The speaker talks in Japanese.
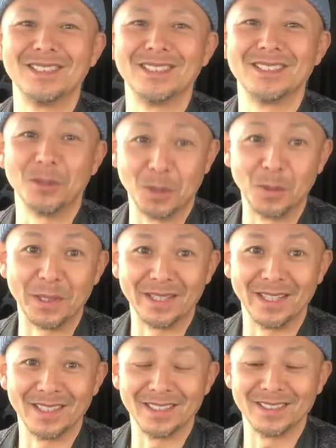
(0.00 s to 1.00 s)
そんなわけ
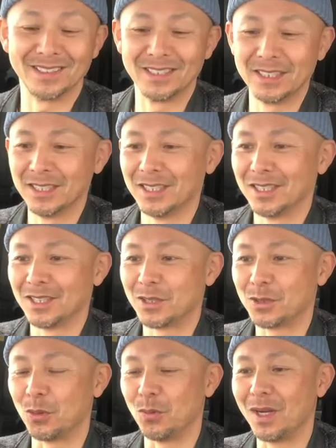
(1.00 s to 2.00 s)
で
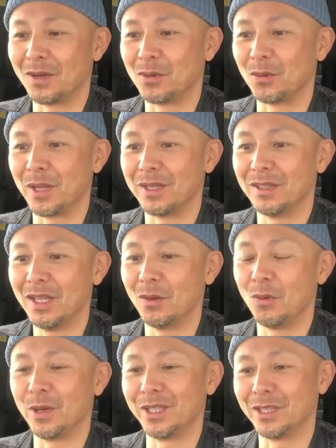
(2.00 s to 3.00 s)
今日はこの辺で
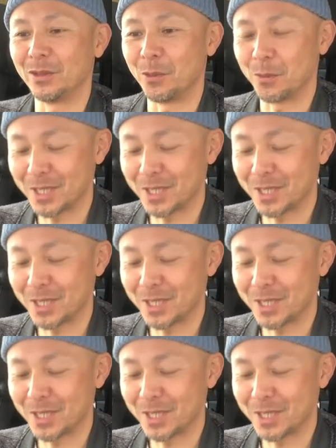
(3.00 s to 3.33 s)
終わりたいと思いま